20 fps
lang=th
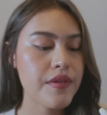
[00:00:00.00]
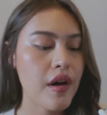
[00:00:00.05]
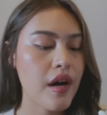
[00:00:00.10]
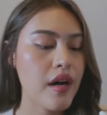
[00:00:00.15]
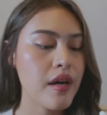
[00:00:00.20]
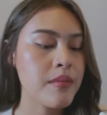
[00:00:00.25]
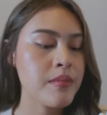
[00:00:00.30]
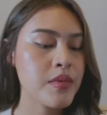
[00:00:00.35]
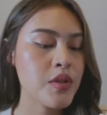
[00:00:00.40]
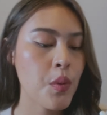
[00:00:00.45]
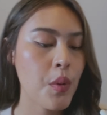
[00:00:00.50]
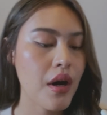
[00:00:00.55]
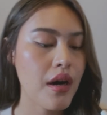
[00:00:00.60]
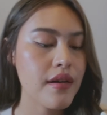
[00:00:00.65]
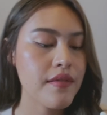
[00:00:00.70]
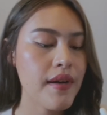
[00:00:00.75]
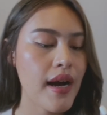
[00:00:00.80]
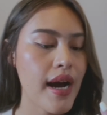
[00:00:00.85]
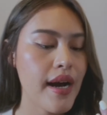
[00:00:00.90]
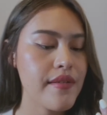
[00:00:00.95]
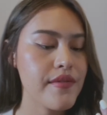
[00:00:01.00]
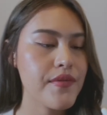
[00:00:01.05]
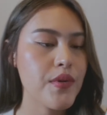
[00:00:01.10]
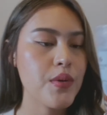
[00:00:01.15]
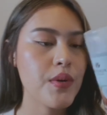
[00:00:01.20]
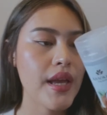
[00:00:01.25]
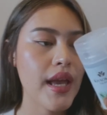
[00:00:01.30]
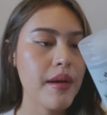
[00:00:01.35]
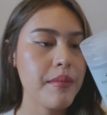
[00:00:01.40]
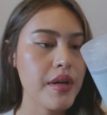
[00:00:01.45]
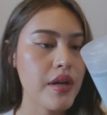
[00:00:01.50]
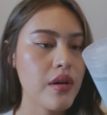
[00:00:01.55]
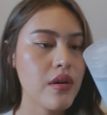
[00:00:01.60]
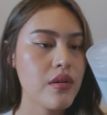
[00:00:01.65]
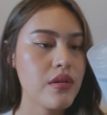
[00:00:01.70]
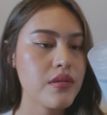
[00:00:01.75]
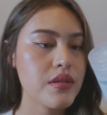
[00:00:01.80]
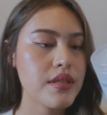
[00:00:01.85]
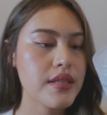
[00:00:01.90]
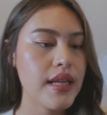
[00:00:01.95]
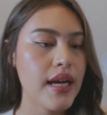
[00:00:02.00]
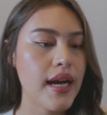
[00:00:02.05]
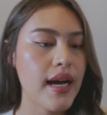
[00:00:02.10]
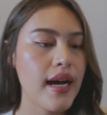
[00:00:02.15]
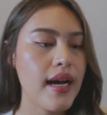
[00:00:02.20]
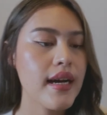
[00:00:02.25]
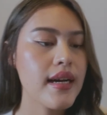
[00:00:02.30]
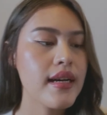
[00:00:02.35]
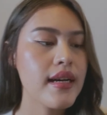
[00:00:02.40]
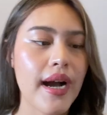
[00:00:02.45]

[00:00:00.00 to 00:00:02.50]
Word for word: from สิบสอง harmful chemicals นะคะ